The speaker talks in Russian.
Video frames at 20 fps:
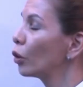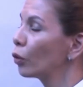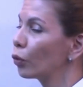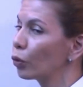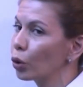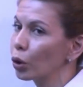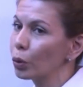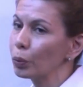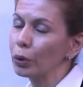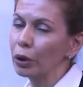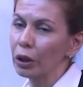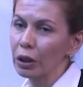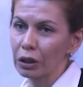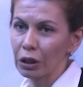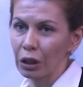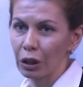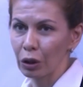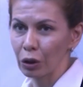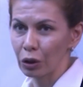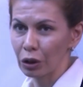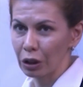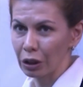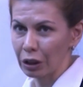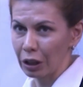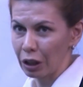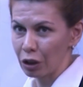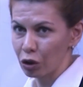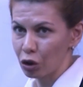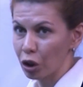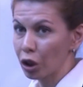формула остается
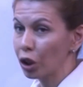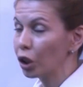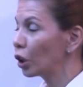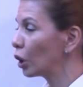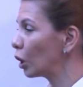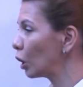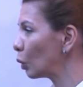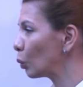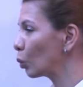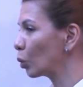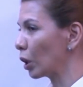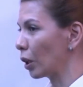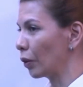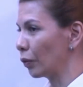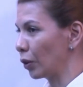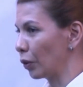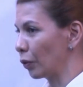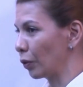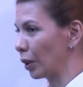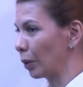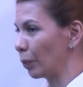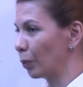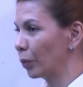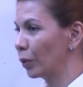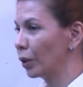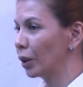также. И уравниваем.